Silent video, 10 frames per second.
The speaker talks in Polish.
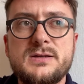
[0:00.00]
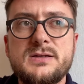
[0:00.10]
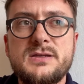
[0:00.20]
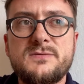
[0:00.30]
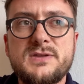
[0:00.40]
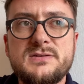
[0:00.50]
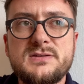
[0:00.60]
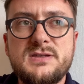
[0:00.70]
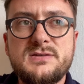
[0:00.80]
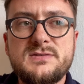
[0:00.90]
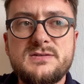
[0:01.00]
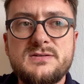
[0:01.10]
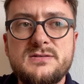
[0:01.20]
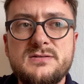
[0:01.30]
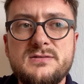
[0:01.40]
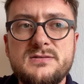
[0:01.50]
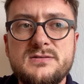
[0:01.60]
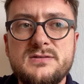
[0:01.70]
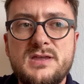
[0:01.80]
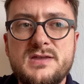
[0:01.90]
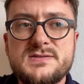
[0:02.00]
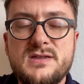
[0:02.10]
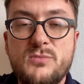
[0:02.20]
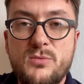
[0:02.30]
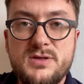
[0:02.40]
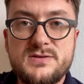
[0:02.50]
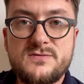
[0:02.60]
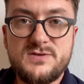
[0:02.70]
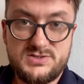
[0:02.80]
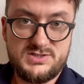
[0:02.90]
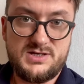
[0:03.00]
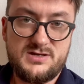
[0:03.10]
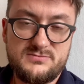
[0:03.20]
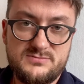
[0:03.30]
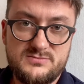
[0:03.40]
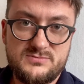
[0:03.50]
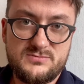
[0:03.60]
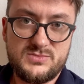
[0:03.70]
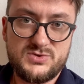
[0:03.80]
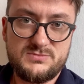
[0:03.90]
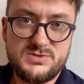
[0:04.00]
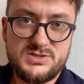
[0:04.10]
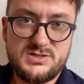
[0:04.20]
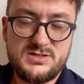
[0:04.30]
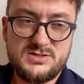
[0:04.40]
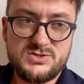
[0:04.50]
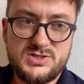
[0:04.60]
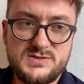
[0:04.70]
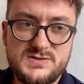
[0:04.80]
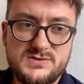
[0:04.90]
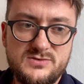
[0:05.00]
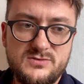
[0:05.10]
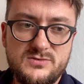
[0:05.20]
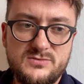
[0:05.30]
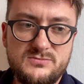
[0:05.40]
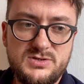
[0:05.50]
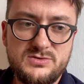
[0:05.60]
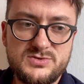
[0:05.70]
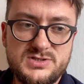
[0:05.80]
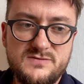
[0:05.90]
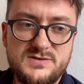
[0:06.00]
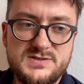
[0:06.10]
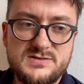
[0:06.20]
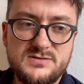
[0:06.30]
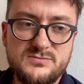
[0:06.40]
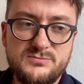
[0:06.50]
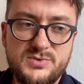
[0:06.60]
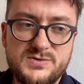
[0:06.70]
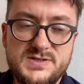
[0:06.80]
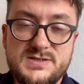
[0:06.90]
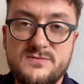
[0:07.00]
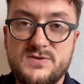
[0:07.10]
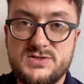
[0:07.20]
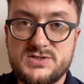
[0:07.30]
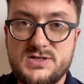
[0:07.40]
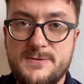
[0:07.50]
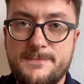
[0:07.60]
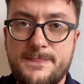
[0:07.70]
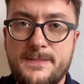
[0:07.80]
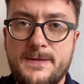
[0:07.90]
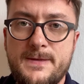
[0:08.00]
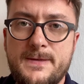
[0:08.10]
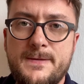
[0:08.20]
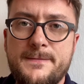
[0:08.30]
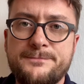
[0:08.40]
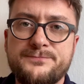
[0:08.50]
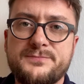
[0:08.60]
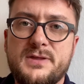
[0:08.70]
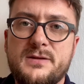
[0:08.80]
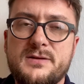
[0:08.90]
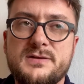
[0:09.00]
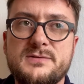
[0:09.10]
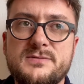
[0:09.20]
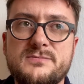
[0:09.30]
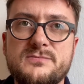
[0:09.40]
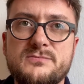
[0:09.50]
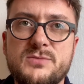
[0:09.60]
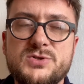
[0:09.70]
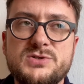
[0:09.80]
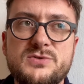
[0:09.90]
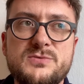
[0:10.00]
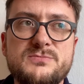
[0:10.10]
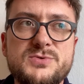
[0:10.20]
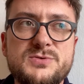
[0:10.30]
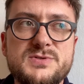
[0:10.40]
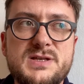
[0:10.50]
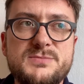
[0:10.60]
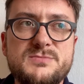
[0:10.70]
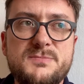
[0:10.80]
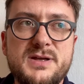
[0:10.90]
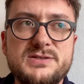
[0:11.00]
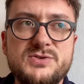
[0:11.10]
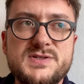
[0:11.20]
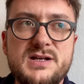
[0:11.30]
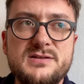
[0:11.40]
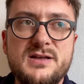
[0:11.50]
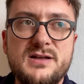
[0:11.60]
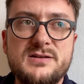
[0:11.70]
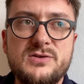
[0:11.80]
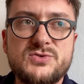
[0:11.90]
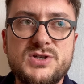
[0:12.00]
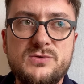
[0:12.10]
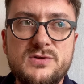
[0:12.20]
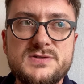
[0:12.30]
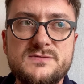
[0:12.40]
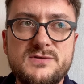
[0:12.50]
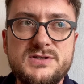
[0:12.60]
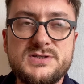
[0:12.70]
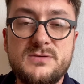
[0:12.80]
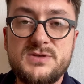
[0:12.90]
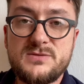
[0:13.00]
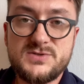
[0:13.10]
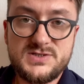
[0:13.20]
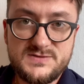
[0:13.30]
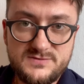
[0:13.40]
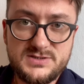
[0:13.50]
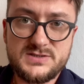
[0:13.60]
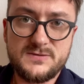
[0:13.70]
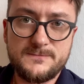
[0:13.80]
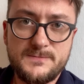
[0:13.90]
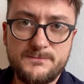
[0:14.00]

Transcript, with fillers: I wtedy, kiedy jest ten moment wyjścia, możemy się często minąć nawet z tym procesem wyjścia. E, może to zabrzmi paradoksalnie, ale oczekując wyjścia, miniemy się z wyjściem.